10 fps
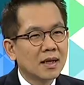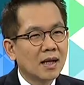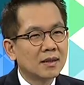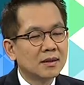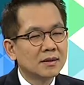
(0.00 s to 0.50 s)
กา
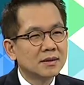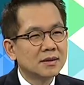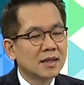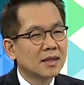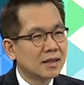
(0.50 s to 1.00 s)
ร
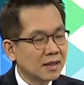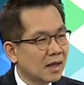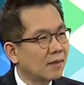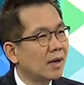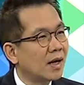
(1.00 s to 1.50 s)
จัดกิจก
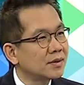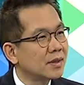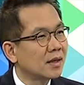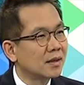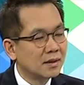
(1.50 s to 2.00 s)
รรมหาเสี
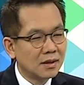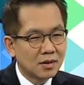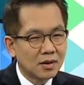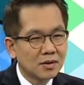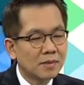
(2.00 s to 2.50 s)
ยง
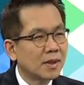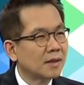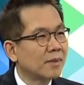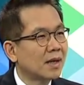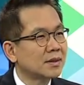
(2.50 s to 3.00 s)
ก็ต้องเปิด
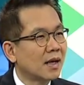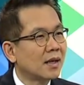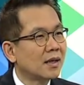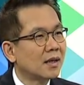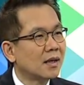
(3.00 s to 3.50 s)
ปราศัย
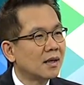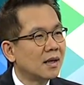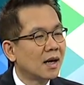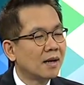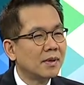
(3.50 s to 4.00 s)

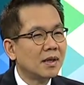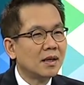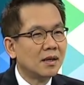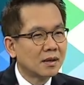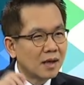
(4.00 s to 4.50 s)
นะครับ
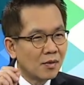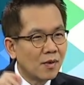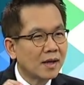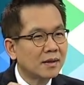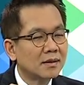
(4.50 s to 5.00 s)
กลาง
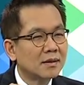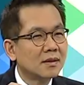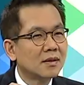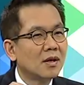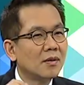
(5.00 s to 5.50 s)
วัน
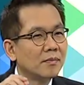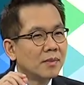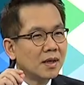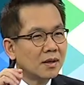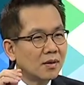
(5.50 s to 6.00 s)
ก็
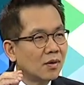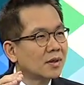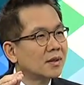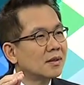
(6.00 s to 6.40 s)
มีรถ